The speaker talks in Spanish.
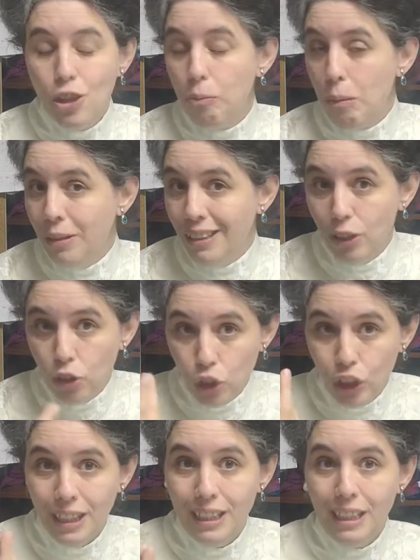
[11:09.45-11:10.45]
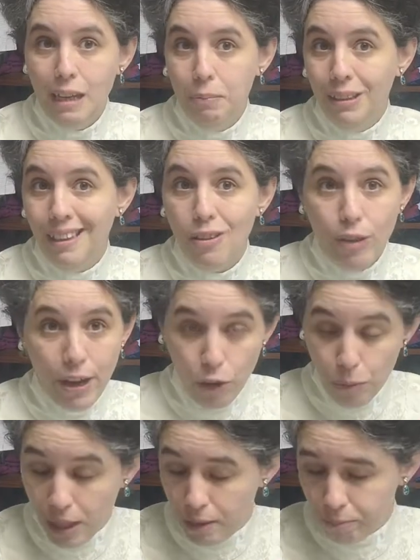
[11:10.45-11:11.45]
normalmente no tienes la pinta de una
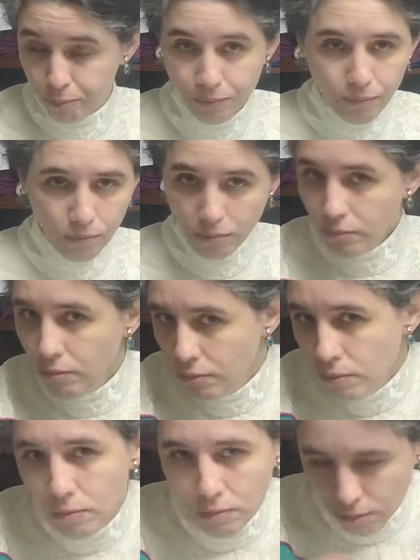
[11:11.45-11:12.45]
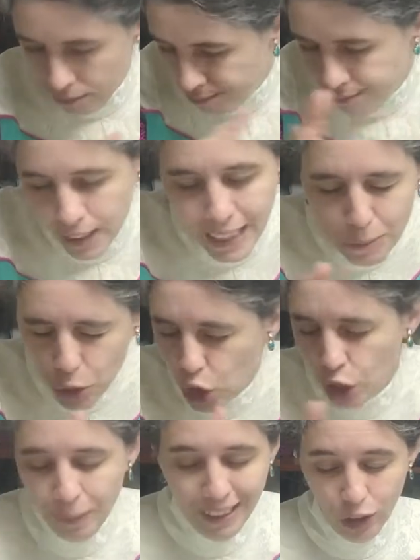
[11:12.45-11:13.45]
novia. Ni
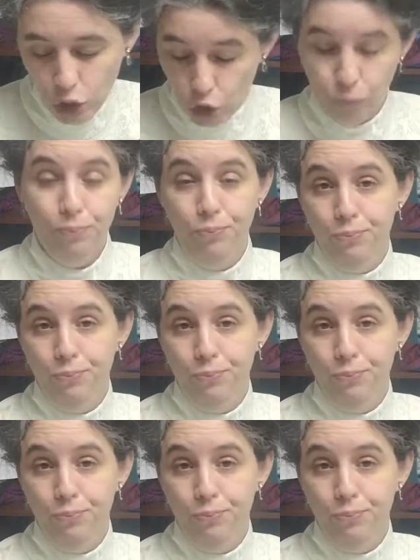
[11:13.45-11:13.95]
mucho menos.